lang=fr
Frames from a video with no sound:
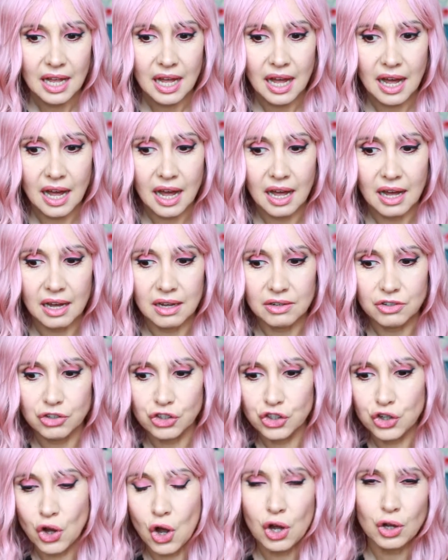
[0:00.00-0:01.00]
à un
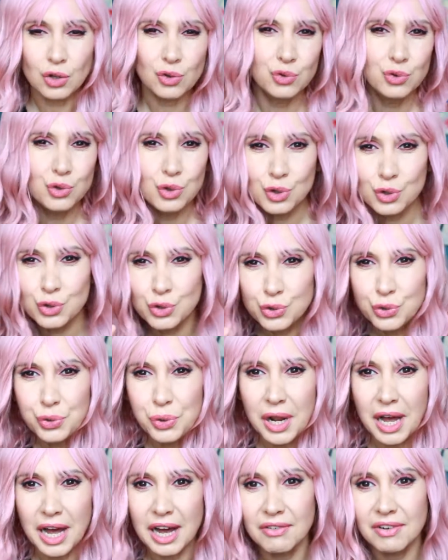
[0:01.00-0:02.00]
genre
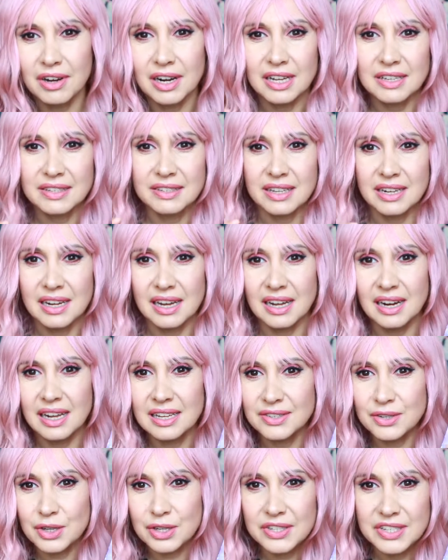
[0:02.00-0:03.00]
d'Ursula, voilà, c'est la,
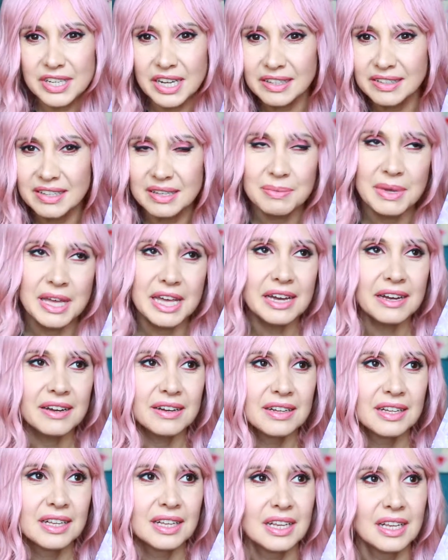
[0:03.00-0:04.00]
sorcière des
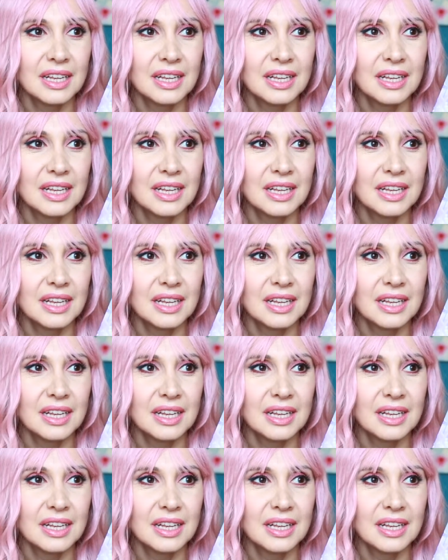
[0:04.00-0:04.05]
mers.